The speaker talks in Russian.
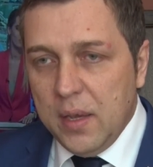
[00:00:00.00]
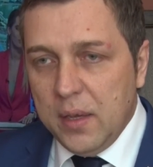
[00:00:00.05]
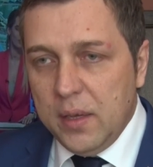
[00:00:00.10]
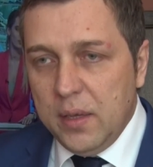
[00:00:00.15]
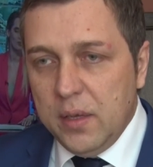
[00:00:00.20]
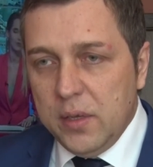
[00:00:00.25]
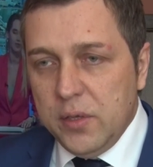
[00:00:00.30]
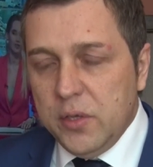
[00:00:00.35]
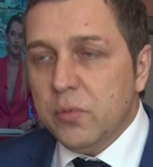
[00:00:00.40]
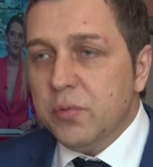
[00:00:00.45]

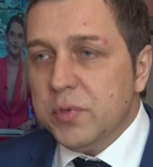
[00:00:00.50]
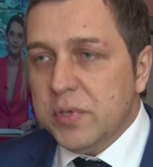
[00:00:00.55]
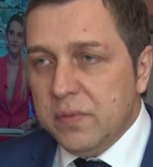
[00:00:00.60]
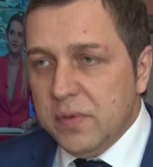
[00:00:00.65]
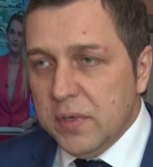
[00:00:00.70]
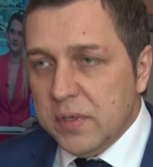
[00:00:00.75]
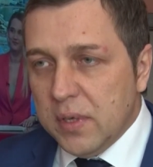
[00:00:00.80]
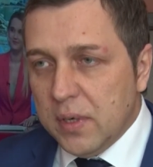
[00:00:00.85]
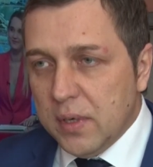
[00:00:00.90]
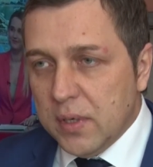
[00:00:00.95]
И
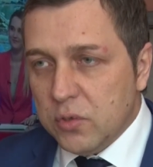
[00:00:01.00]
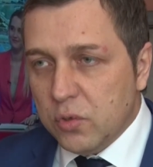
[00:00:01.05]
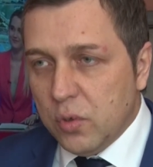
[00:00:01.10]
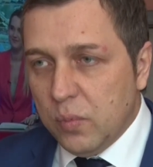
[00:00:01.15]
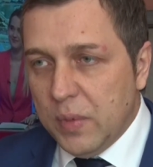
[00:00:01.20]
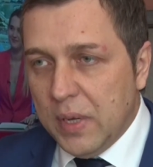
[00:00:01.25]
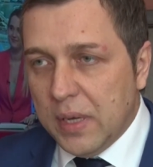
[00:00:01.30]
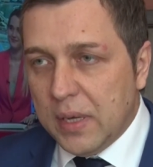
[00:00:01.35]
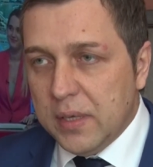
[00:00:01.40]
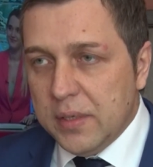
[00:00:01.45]
неудивительно, что
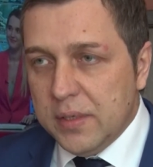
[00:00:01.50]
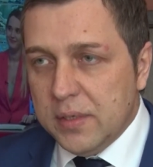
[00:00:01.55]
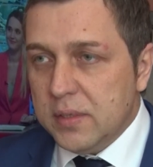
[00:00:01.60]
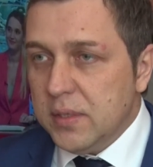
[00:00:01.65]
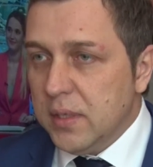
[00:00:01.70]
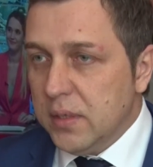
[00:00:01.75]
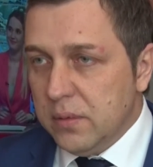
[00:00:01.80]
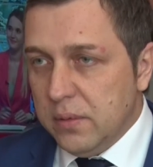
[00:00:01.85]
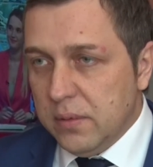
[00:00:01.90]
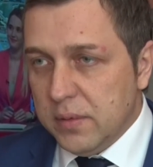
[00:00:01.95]
МАК не
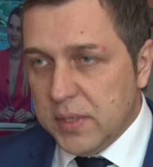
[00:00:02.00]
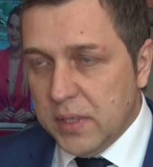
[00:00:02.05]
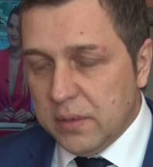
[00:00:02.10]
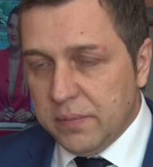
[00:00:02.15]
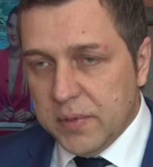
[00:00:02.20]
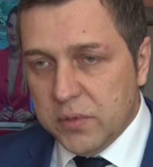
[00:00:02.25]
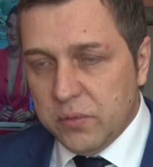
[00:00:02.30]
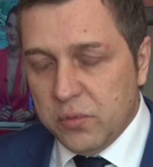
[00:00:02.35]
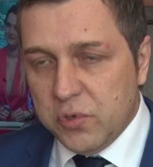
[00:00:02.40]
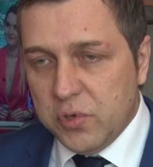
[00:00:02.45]
сделал
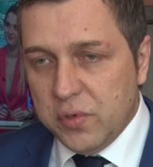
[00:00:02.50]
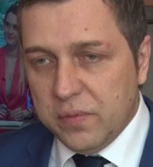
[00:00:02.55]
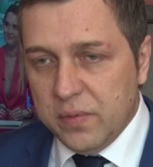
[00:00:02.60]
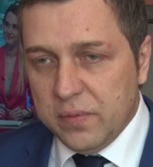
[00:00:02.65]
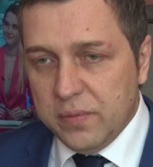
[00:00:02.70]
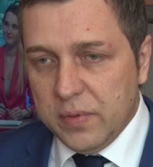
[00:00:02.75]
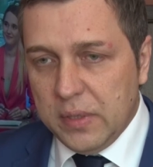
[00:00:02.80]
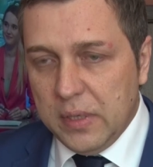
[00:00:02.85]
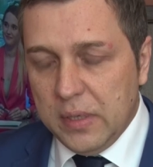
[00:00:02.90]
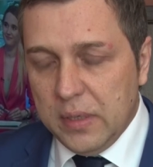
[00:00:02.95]
соответствующий
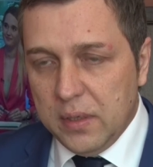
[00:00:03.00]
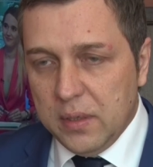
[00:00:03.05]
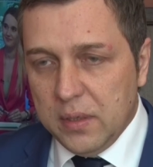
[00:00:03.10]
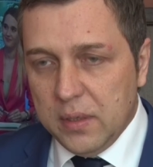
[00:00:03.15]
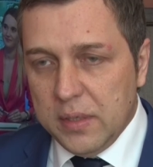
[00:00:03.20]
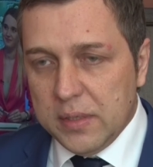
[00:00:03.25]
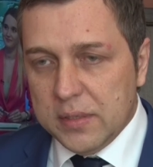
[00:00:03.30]
вывод а,